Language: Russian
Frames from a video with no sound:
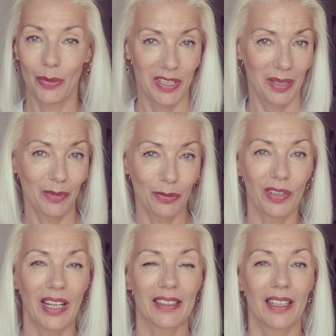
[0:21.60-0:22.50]
гости
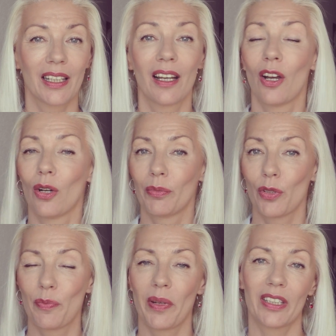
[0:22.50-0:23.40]
моего канала.
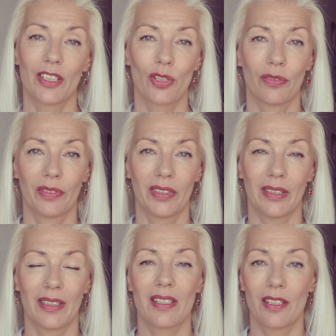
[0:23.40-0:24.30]
Мне очень приятно, что
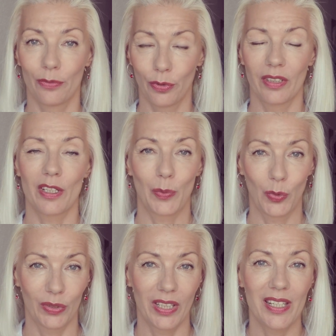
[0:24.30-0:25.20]
вы сегодня
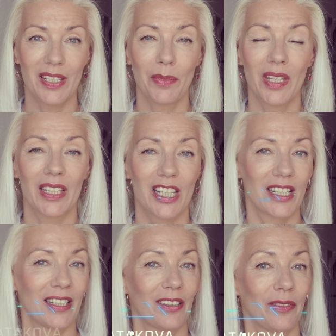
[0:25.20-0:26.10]
смотрите меня,
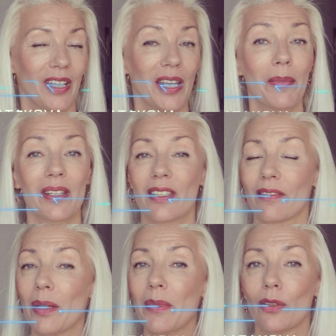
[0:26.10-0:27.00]
нашли это время. С
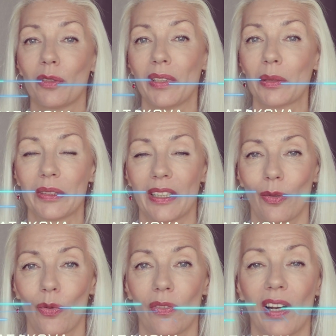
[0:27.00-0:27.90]
вами Людмила
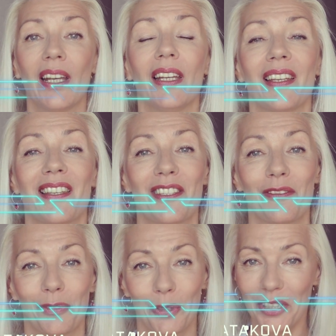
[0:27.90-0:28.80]
Бутакова. И
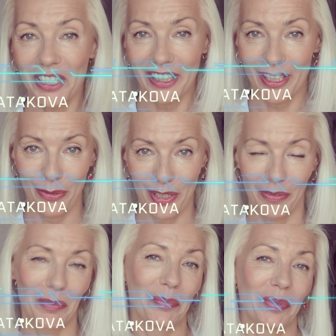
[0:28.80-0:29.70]
сегодня я хочу
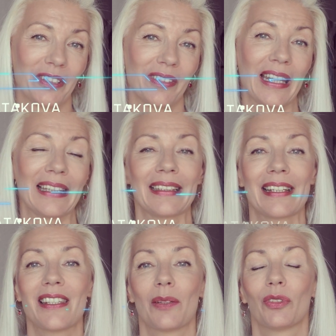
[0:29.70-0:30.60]
с вами поговорить
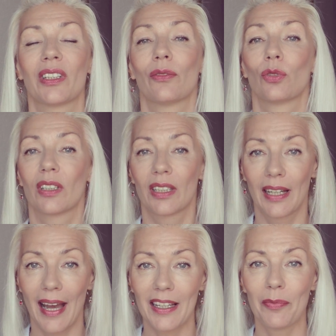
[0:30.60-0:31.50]
на тему того,
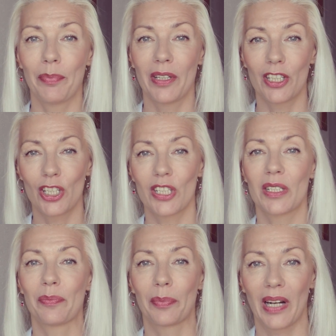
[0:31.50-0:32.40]
как
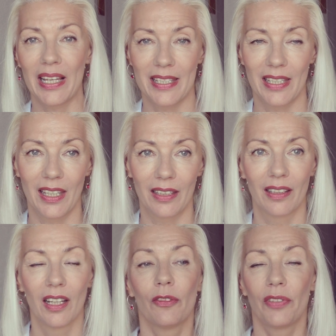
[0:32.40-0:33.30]
пережить праздники.
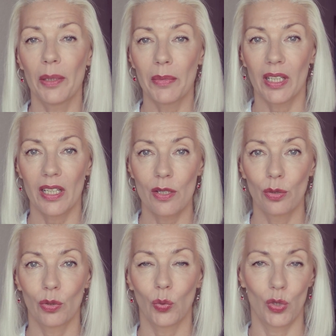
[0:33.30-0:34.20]
Время
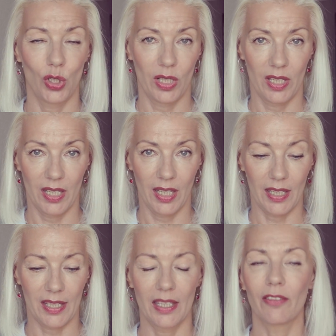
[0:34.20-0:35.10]
грядет очень
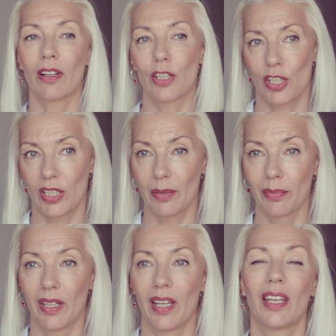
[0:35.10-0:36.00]
интересное и
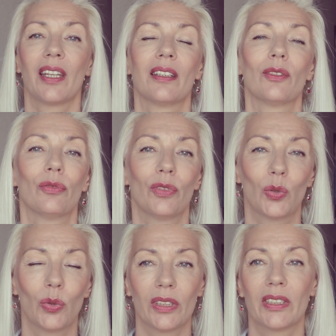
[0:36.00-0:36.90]
волшебное. Это Новый
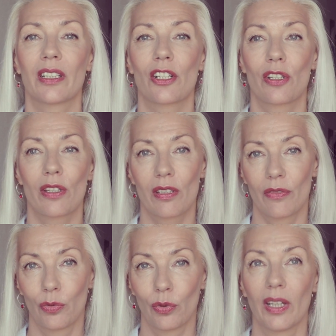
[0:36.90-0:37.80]
год, это
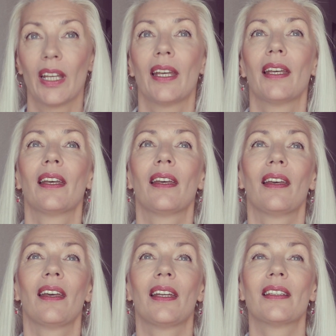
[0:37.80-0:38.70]
Рождество
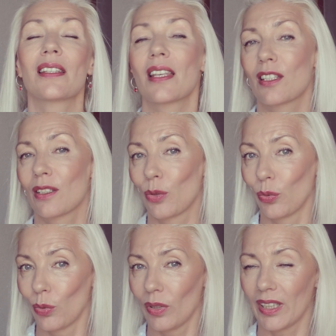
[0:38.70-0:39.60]
это
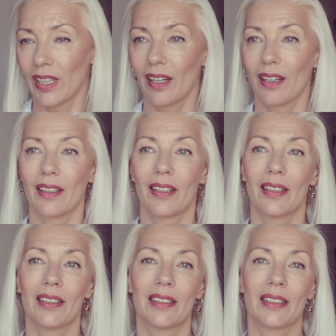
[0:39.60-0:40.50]
застолья,
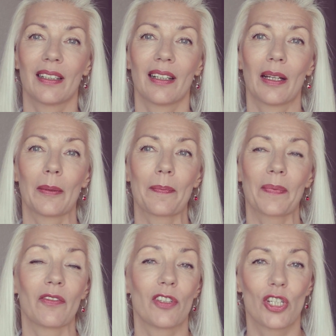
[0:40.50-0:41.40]
это
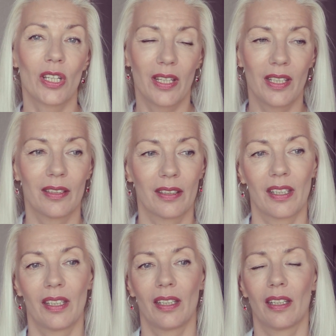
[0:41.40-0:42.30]

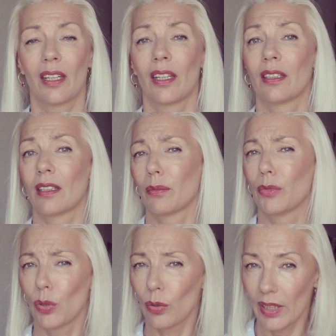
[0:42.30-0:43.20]
вечеринки, это
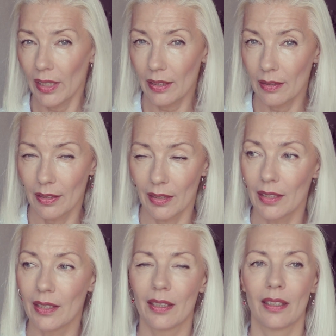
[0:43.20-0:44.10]
много
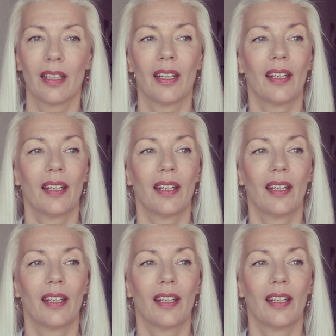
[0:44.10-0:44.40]
еды,